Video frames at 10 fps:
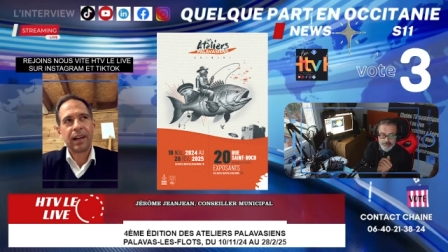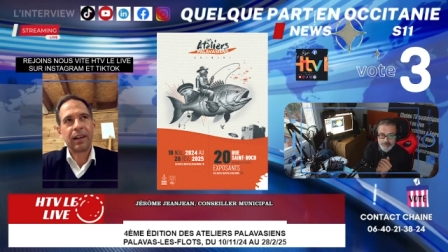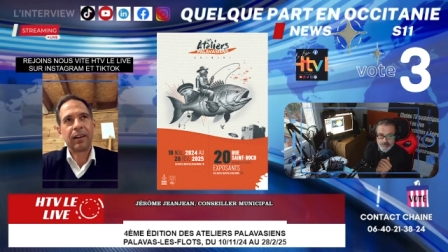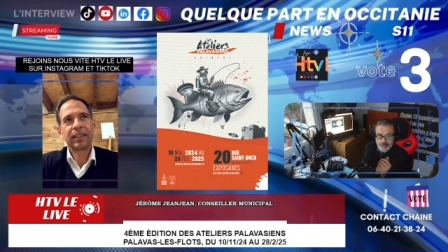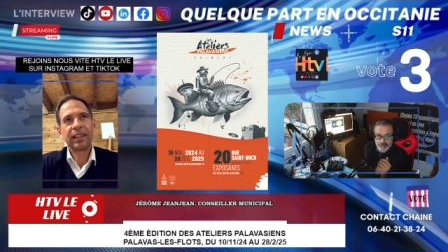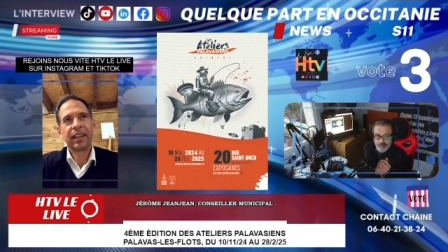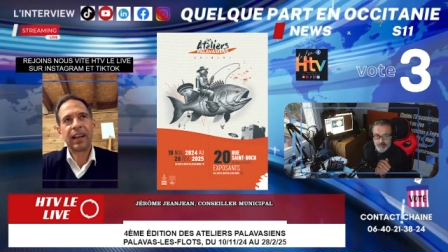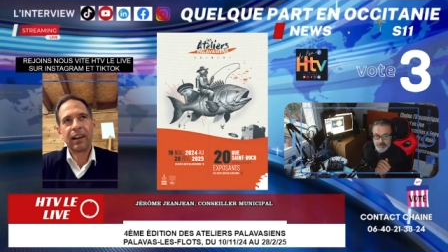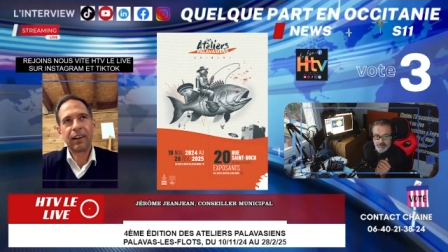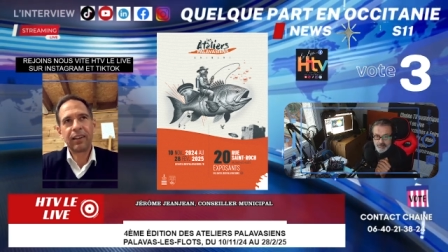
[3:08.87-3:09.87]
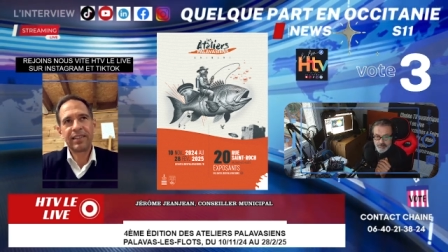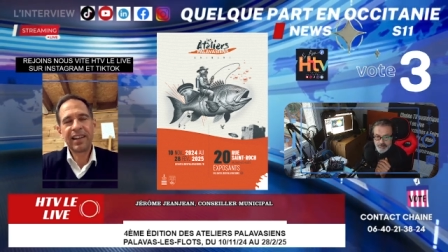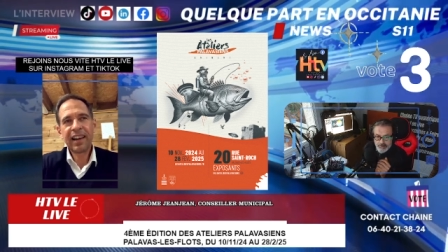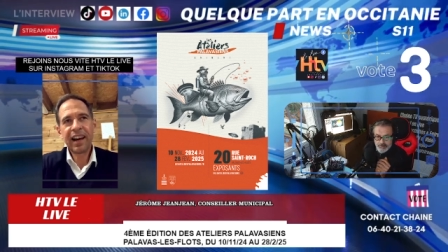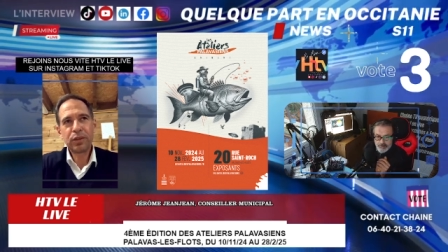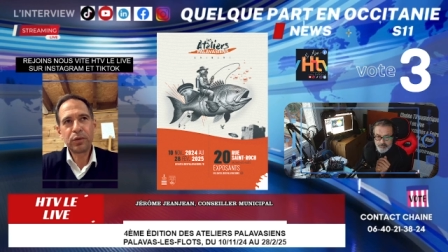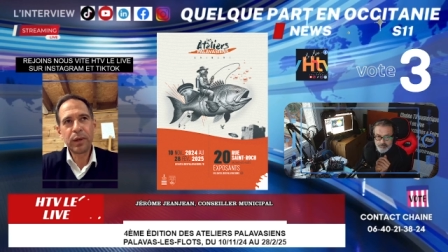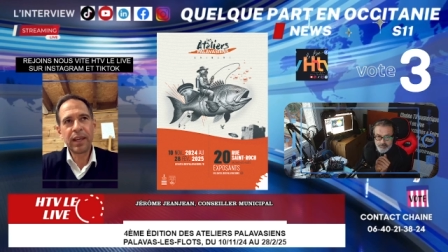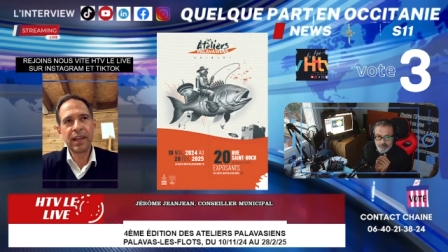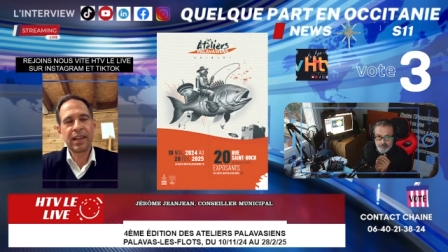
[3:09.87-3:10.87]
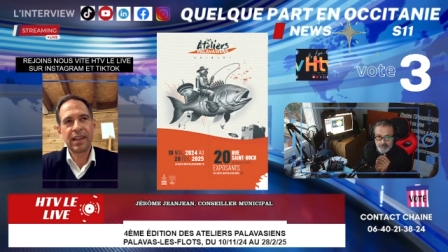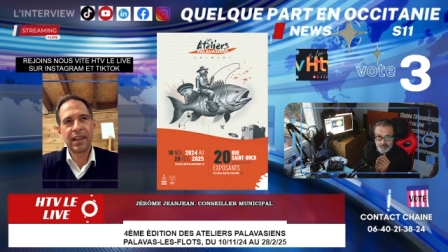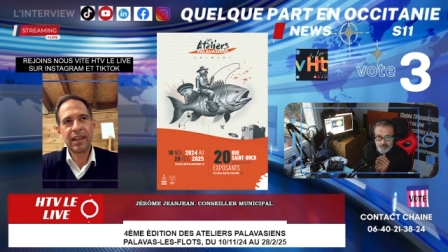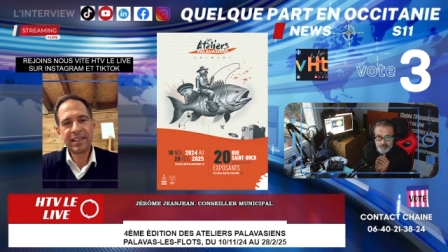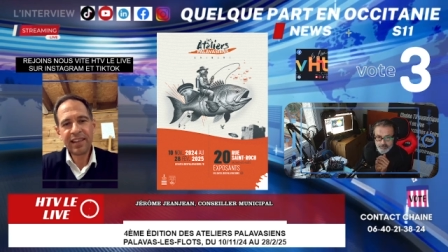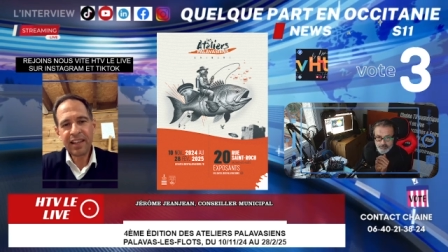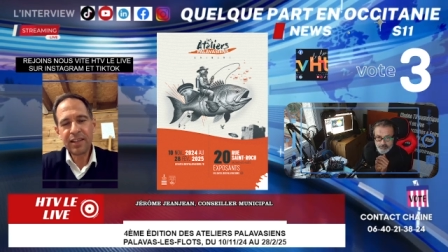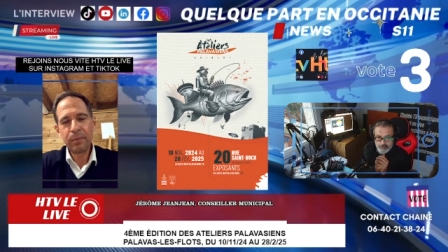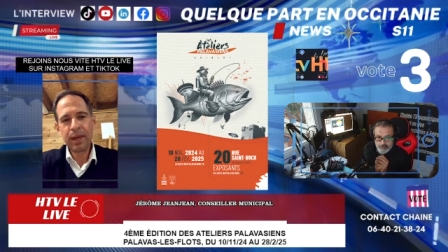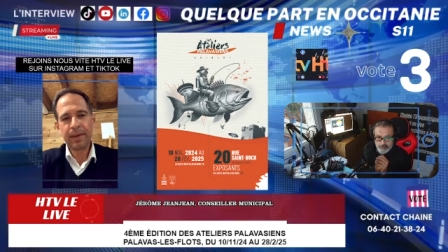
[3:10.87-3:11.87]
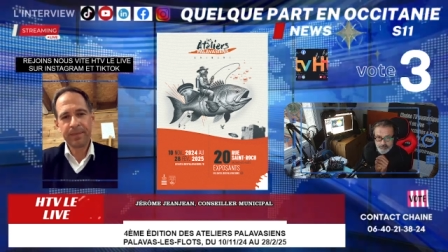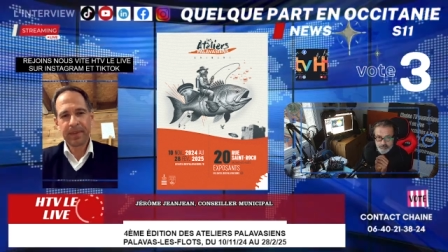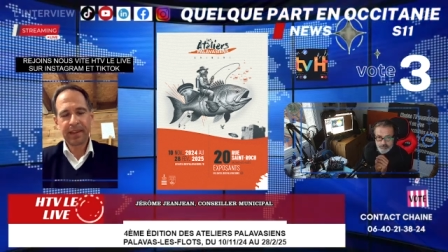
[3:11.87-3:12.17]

Alors c'est gratuit et c'est animé.